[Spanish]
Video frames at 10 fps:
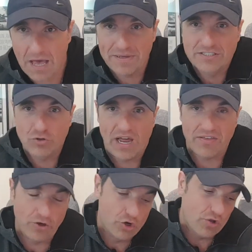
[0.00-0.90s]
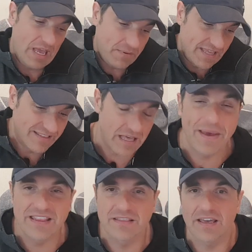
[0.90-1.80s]
ha visto la acción,
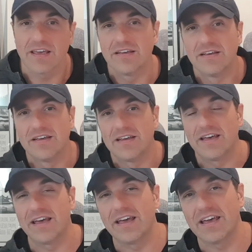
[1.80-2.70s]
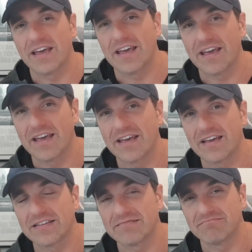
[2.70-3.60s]
evidentemente,
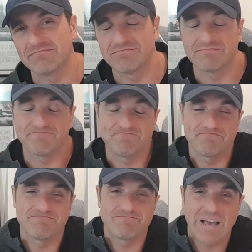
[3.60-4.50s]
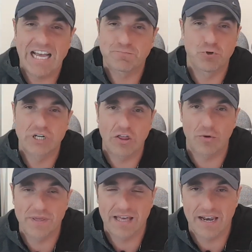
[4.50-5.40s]
eh, ha expulsado a
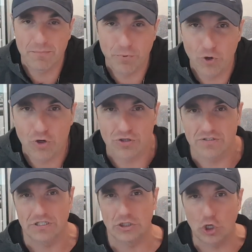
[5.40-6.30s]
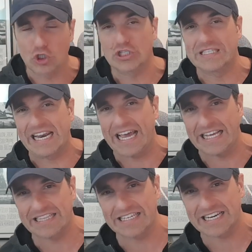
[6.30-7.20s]
Vidal por dos
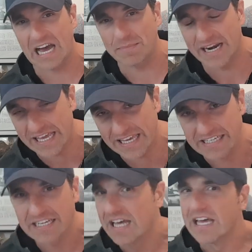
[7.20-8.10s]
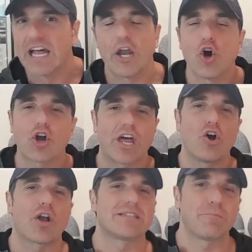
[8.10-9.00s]
tarjetas amarillas. No
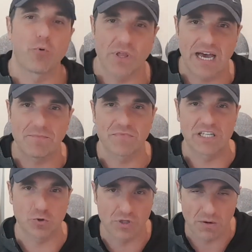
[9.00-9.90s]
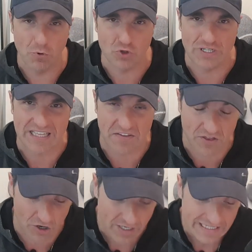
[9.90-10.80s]
creo que se pueda discutir mucho esta
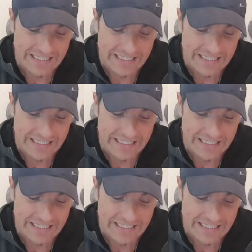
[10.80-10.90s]
acción.